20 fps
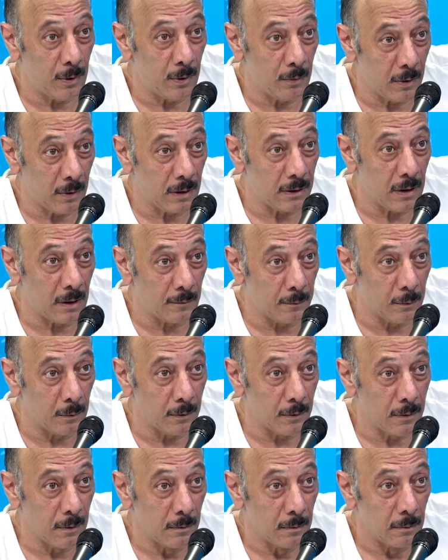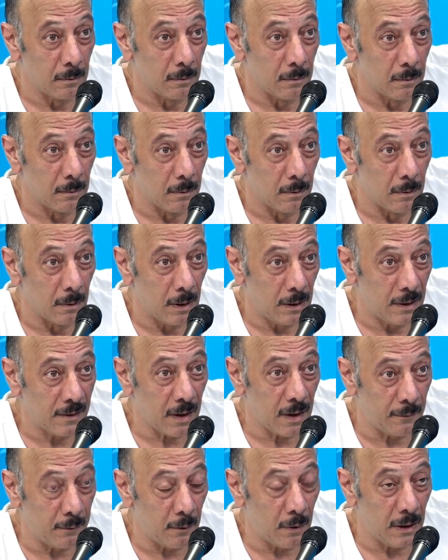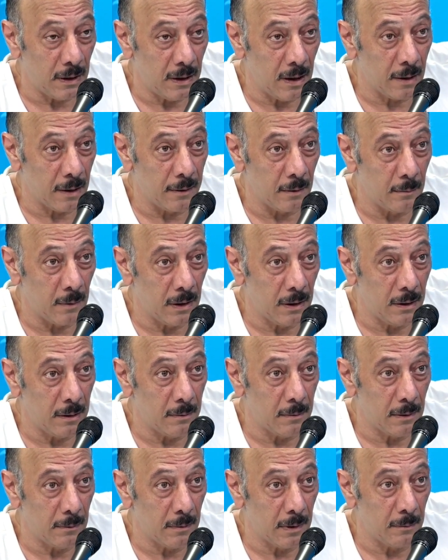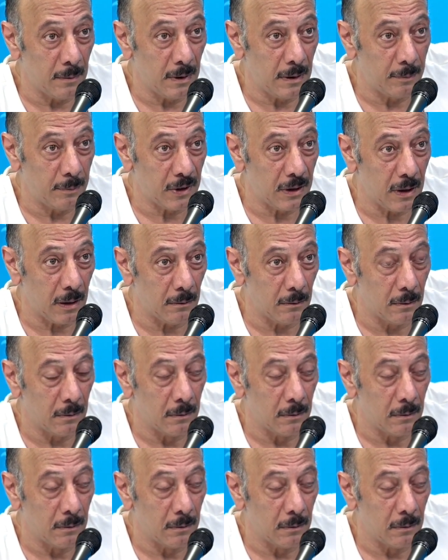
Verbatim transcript: من كثر فلوس اللي صرفوه عليه اكثر من اللي إيه، هذا المفروض